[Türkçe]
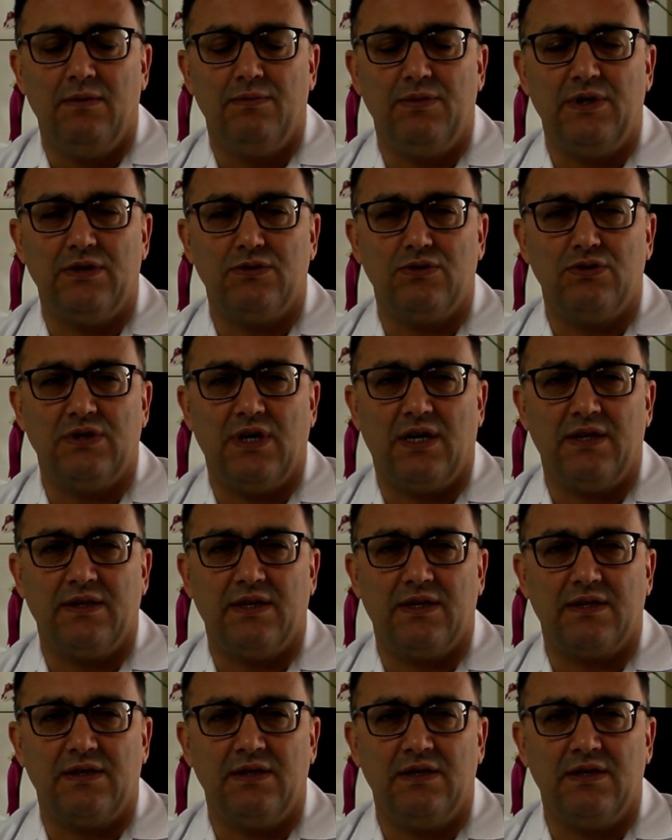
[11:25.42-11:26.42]
Biraz önce
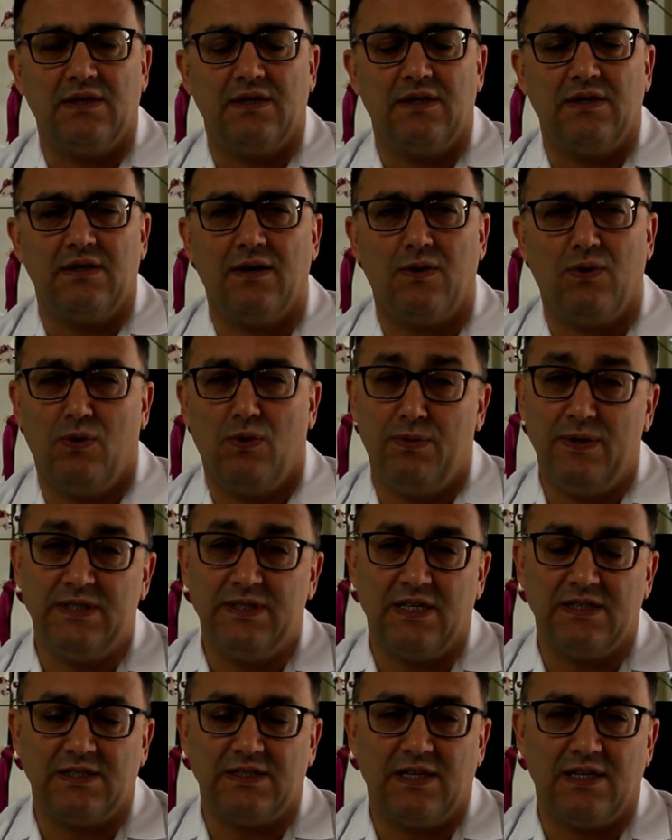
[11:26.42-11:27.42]
anlattık. E,
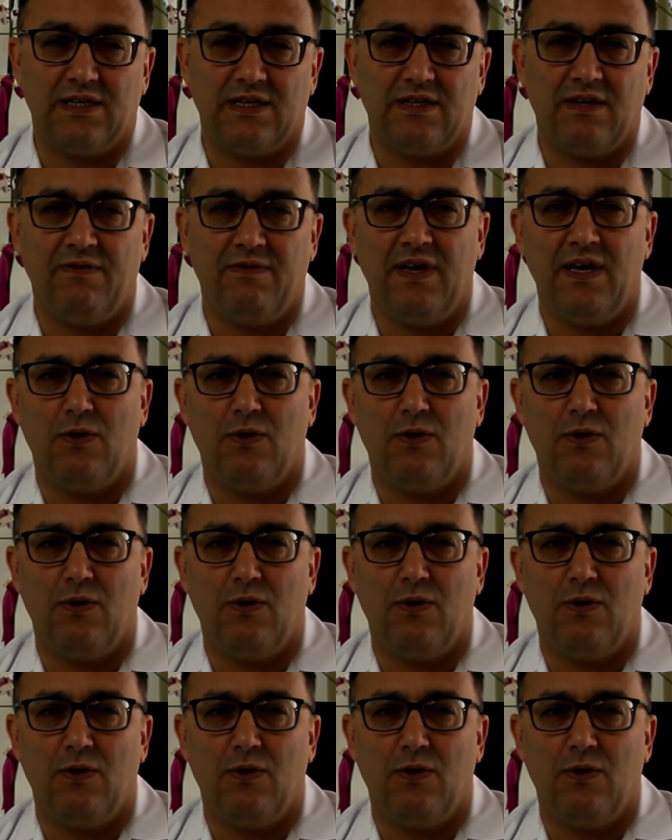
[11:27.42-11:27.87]
obez hastalarda